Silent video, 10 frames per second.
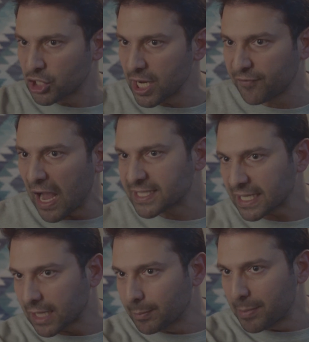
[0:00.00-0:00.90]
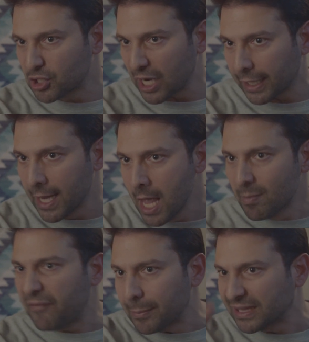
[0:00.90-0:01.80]
شيء فحص الطبيب الشرعي
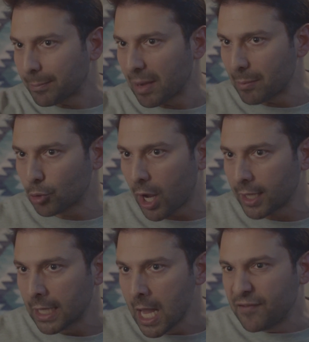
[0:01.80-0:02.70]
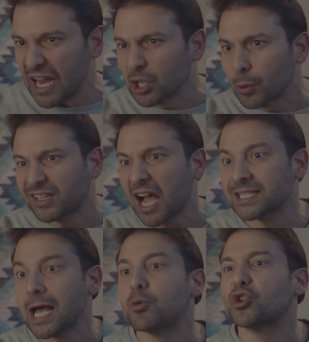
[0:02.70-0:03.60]
ما في بدمها ممنوعات في ادويه
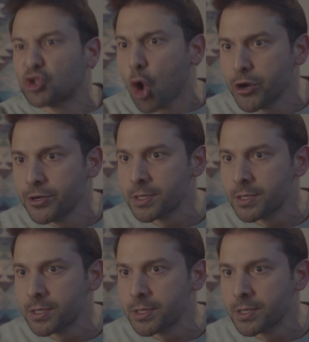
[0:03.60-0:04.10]
اعصاب وجنون